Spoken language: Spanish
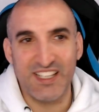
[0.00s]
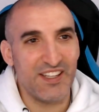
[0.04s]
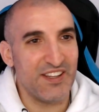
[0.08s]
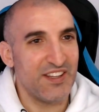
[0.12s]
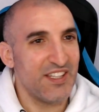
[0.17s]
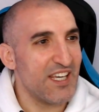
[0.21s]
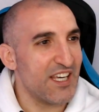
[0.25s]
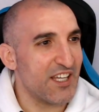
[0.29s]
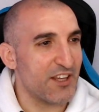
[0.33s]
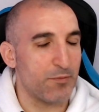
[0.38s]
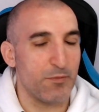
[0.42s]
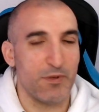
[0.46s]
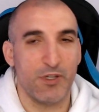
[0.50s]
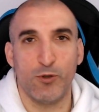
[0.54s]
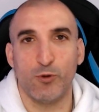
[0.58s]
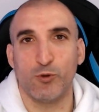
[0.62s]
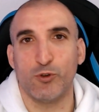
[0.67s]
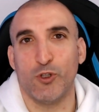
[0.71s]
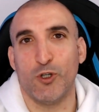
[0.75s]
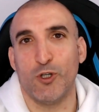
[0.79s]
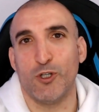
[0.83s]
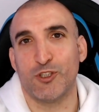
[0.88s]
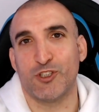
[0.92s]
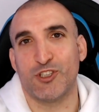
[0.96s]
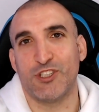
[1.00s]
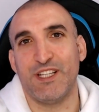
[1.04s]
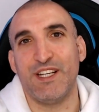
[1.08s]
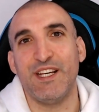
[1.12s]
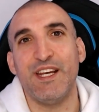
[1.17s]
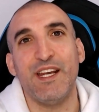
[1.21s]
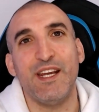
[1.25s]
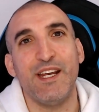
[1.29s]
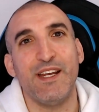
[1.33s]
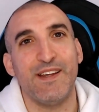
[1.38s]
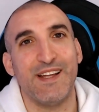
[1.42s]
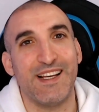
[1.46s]
de 10 minutos
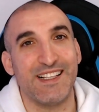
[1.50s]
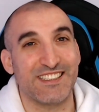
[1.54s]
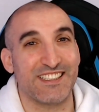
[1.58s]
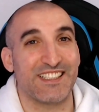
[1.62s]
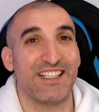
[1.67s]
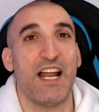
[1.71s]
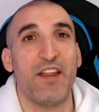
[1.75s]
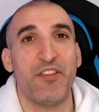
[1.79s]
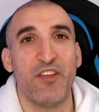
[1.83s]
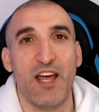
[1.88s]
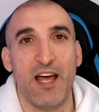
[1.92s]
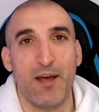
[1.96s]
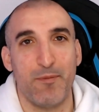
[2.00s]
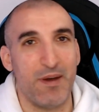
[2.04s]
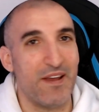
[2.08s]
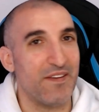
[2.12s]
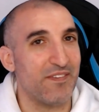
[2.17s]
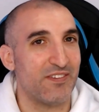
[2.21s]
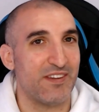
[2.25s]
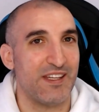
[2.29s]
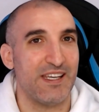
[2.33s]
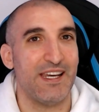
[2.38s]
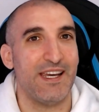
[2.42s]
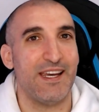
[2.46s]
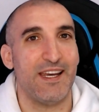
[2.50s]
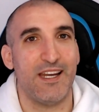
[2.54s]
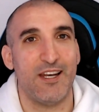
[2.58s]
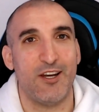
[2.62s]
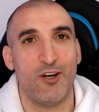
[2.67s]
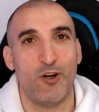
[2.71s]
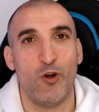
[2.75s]
y desgraciadamente